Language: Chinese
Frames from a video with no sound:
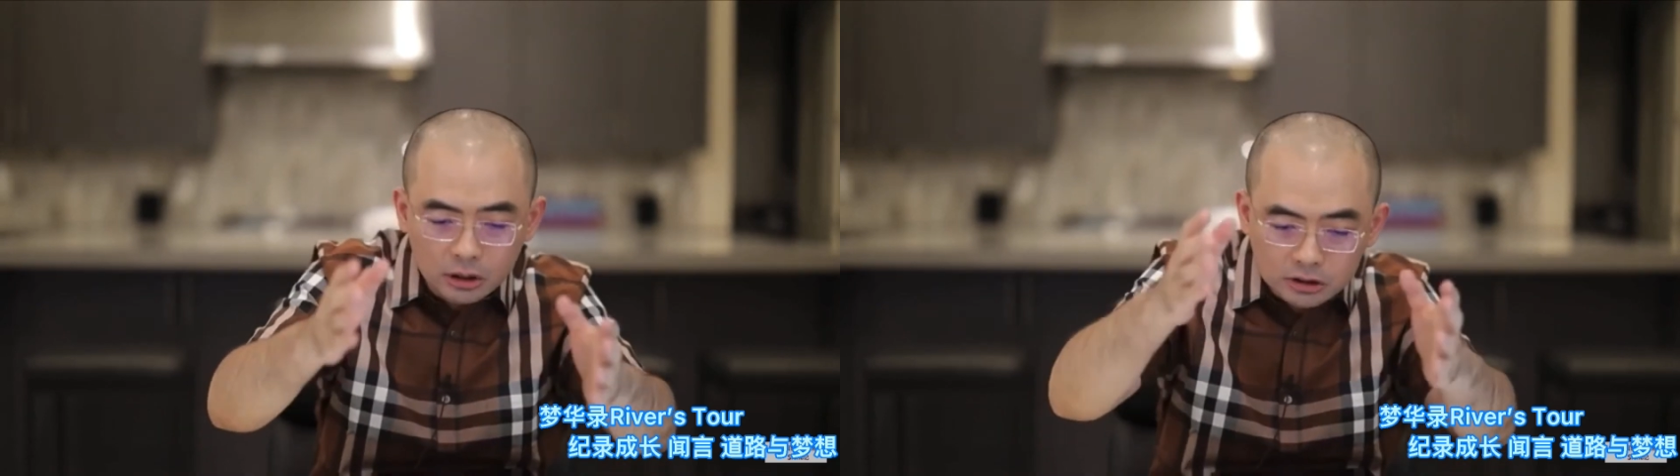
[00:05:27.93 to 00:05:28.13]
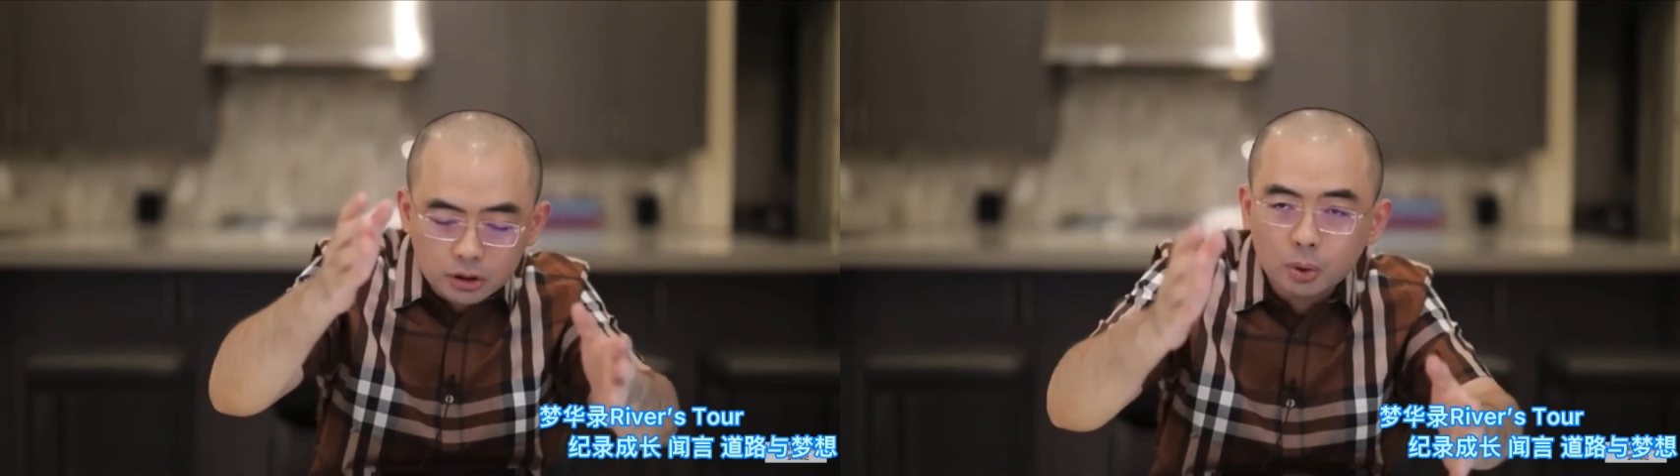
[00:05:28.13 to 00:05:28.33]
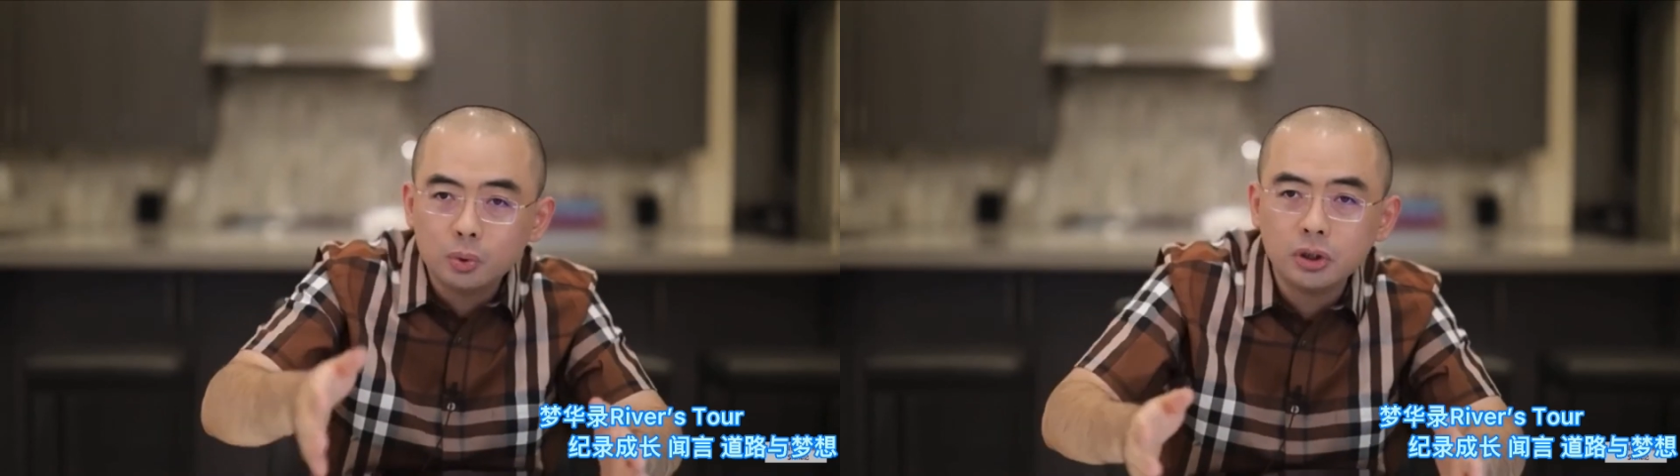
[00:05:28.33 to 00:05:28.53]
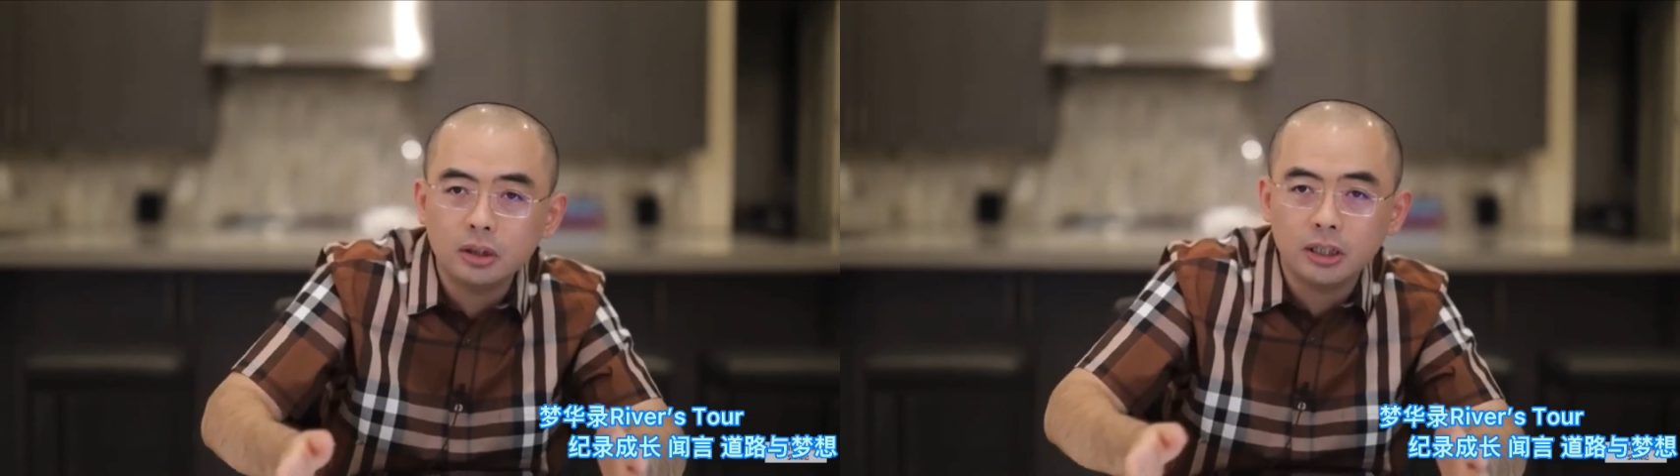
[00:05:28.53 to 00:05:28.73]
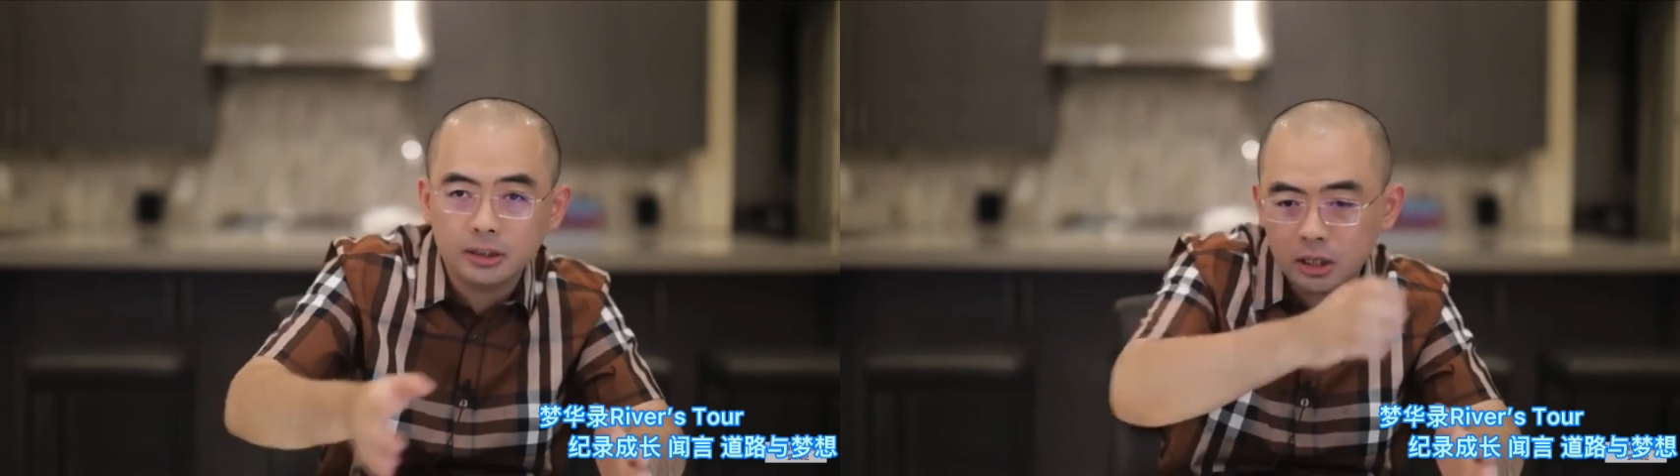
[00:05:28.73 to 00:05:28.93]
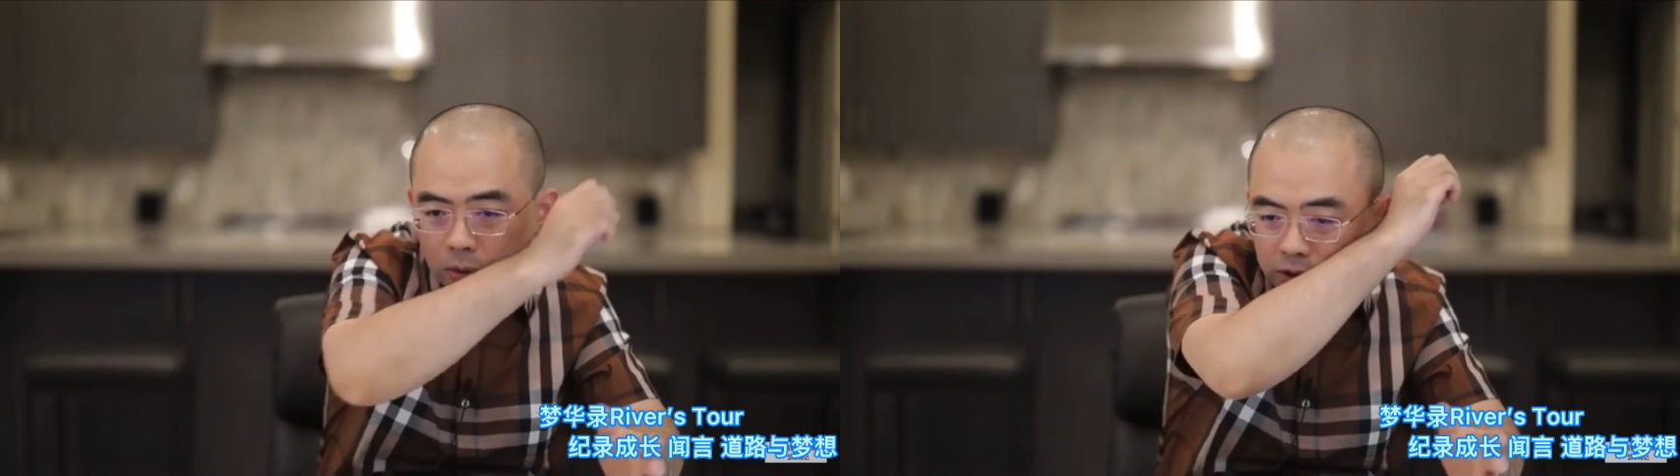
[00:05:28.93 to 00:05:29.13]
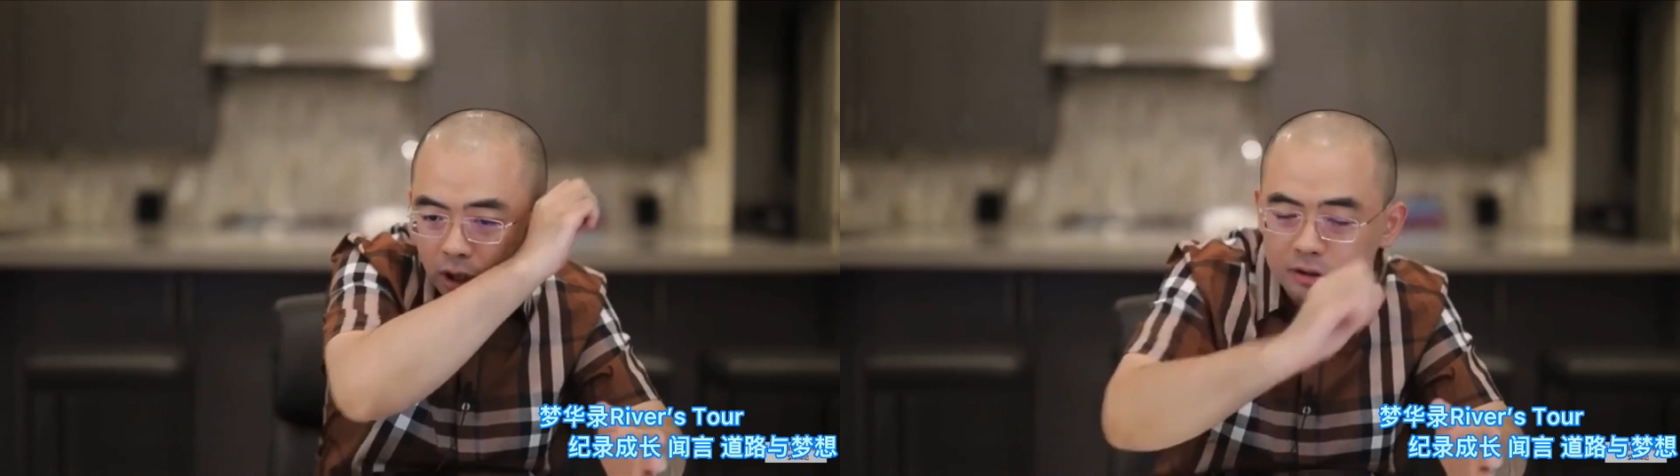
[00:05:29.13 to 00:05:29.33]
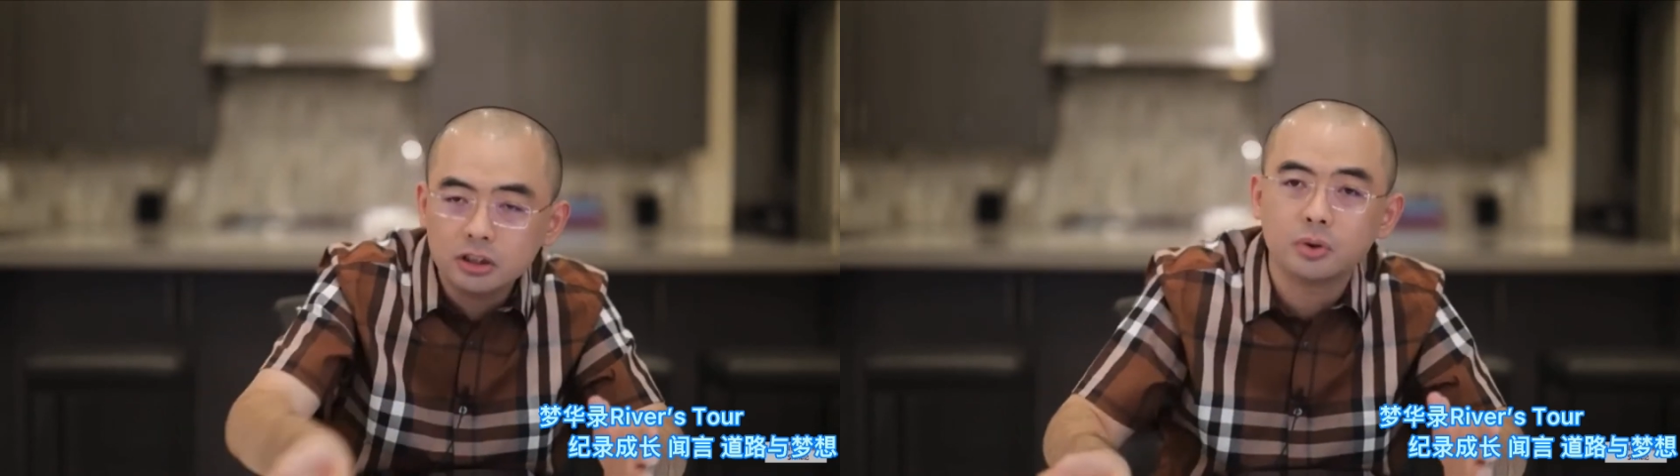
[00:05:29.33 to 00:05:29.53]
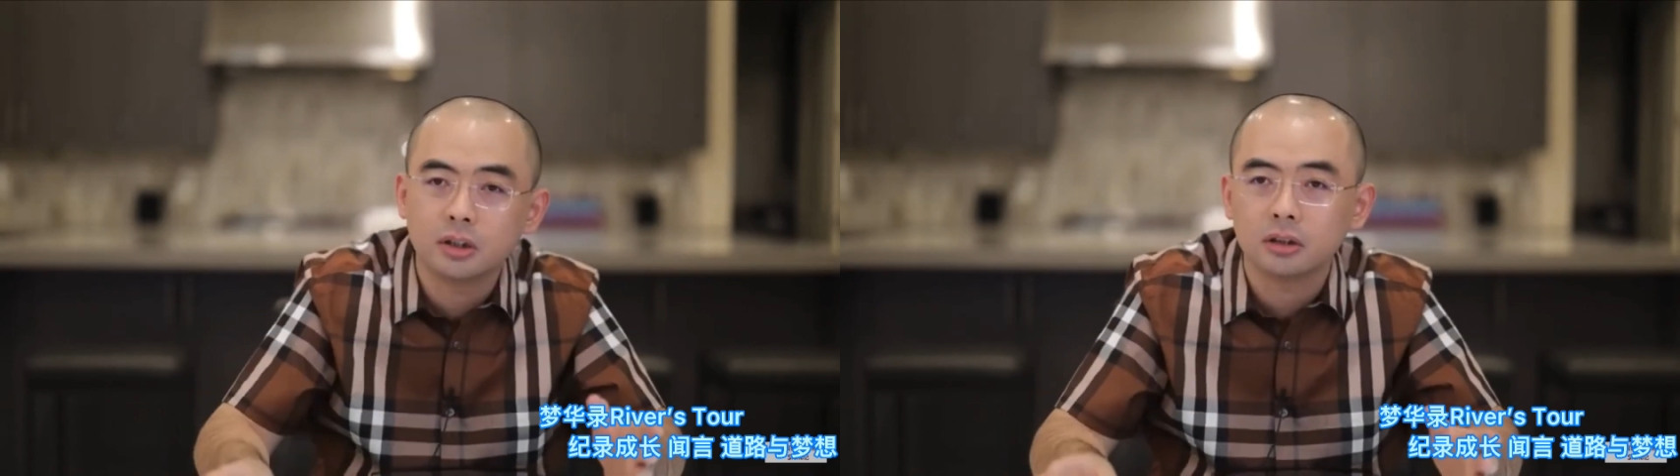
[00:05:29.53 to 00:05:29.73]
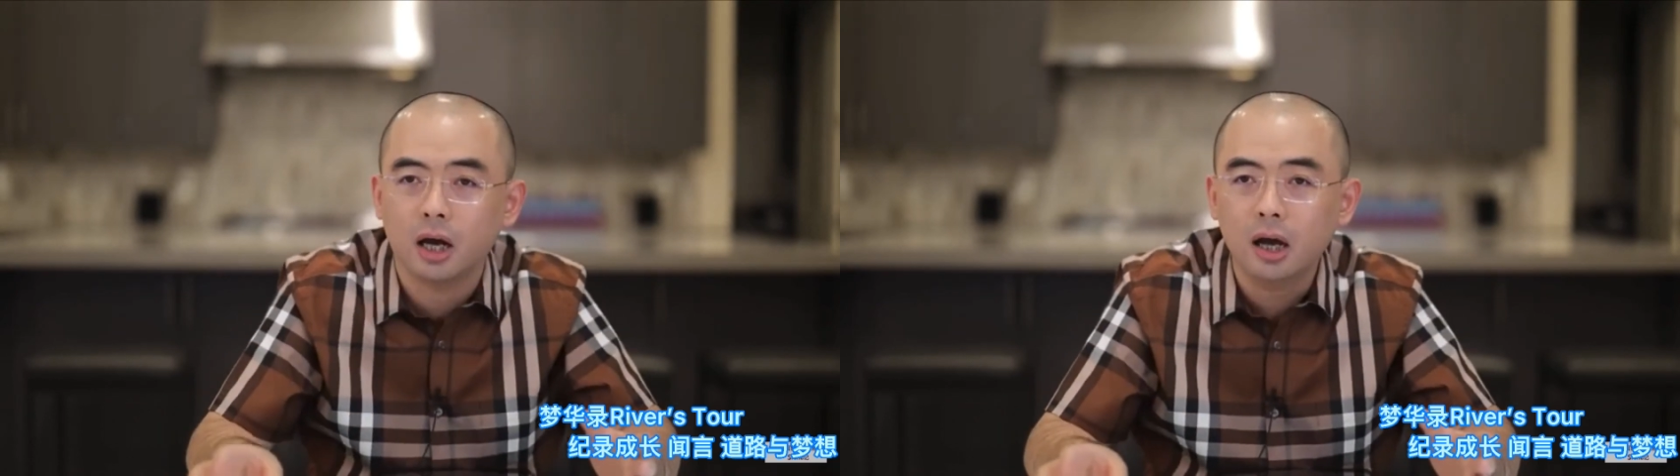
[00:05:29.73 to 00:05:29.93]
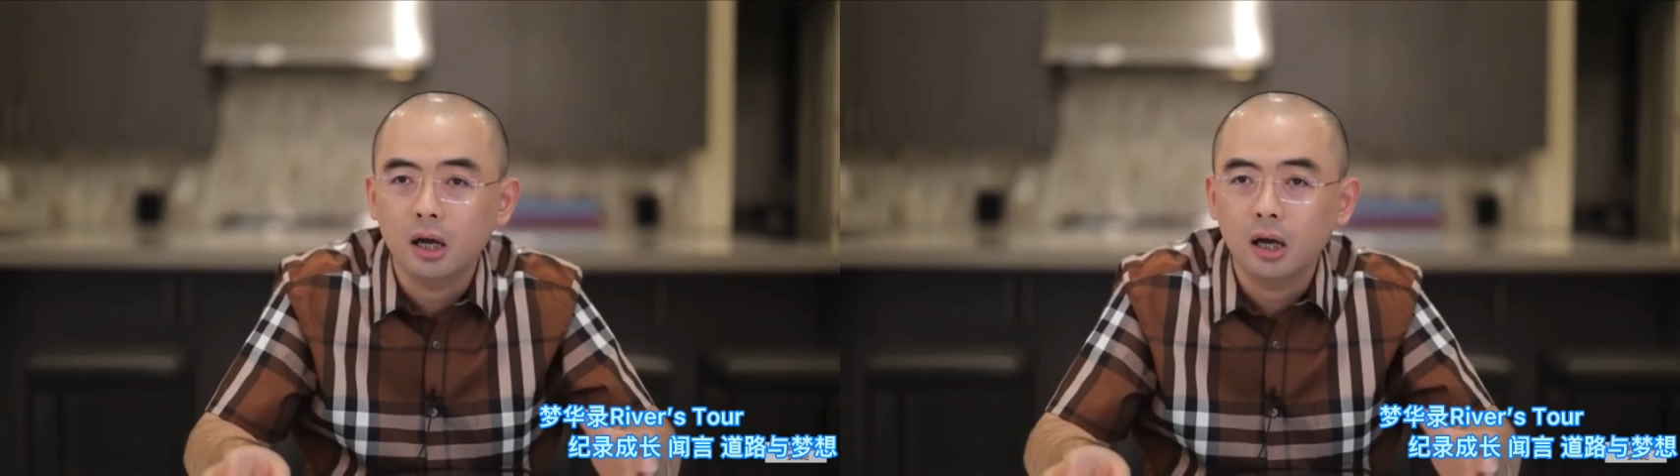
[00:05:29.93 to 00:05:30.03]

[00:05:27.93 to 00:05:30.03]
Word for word: 是在出生的那一天由上帝决定的。